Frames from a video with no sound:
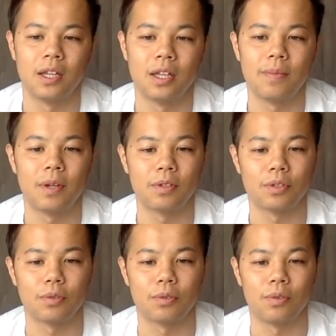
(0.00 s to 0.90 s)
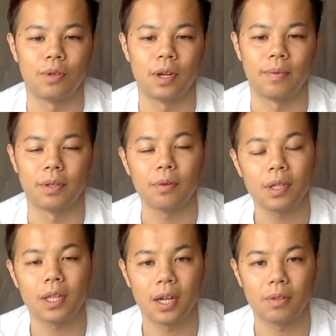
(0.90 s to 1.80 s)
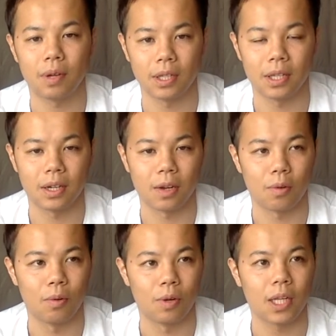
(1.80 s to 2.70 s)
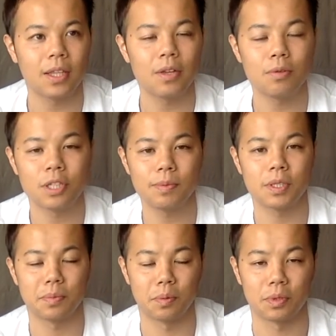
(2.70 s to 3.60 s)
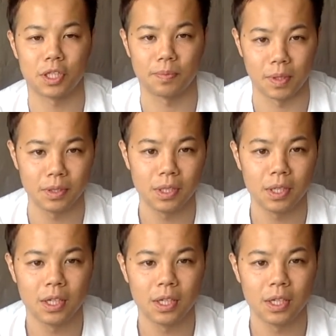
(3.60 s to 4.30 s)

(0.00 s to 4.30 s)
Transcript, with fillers: 今の仕事を選べてよかったなとかってなんかこう勝手にしみじみ思ってしまう